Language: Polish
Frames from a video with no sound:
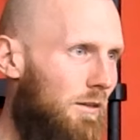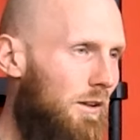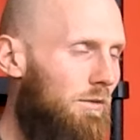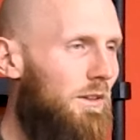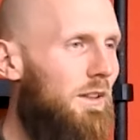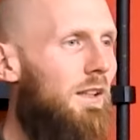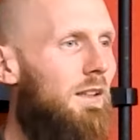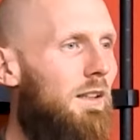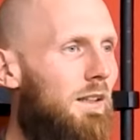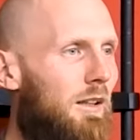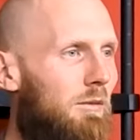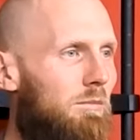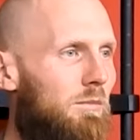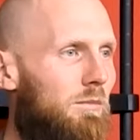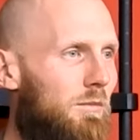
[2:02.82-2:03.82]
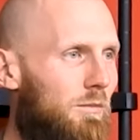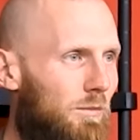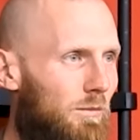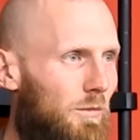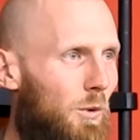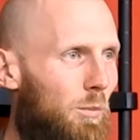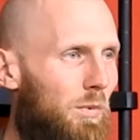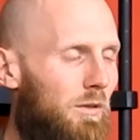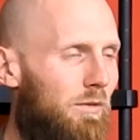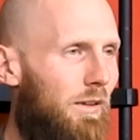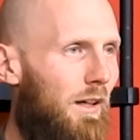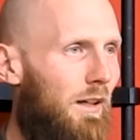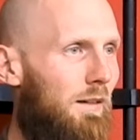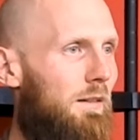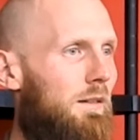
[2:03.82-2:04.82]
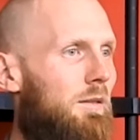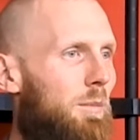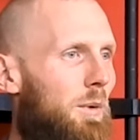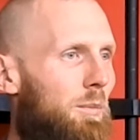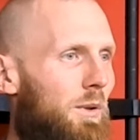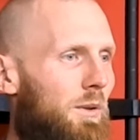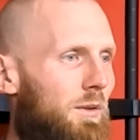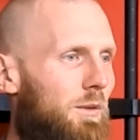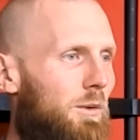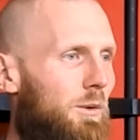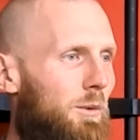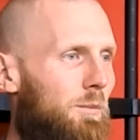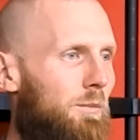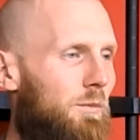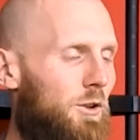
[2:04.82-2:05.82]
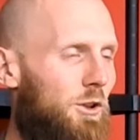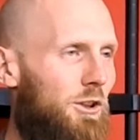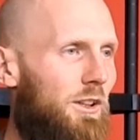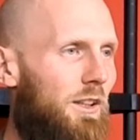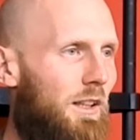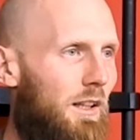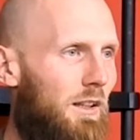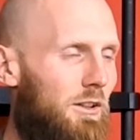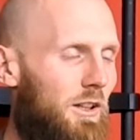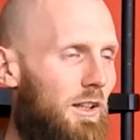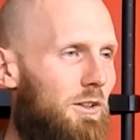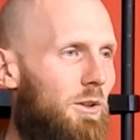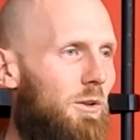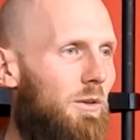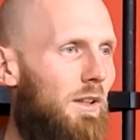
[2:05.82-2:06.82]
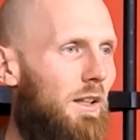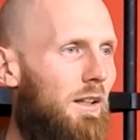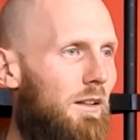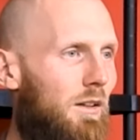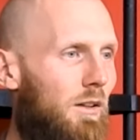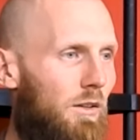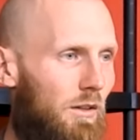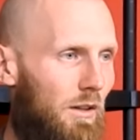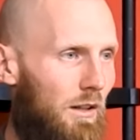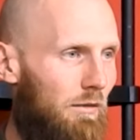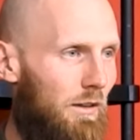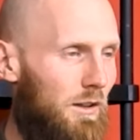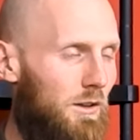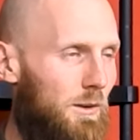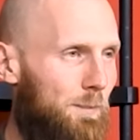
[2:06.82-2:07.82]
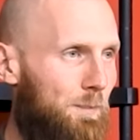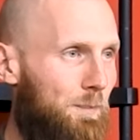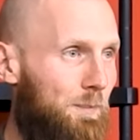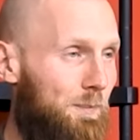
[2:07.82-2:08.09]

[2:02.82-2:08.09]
No i finalnie nam ubywa po prostu ciśnienie i trzeba ciągle go dolewać.